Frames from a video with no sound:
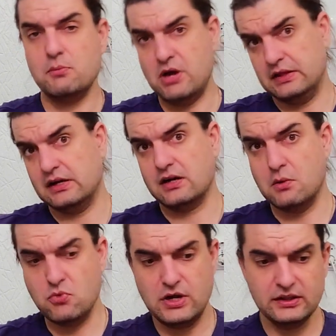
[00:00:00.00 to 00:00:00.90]
Ребята,
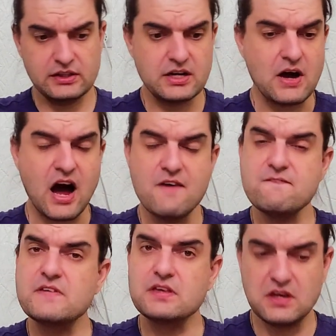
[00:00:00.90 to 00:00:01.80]
аккумуляторы
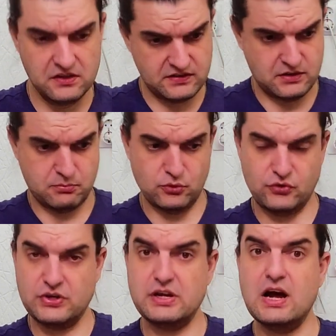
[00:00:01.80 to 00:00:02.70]
офигенские,
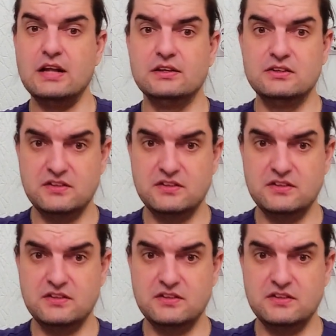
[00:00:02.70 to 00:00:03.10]
просто реально,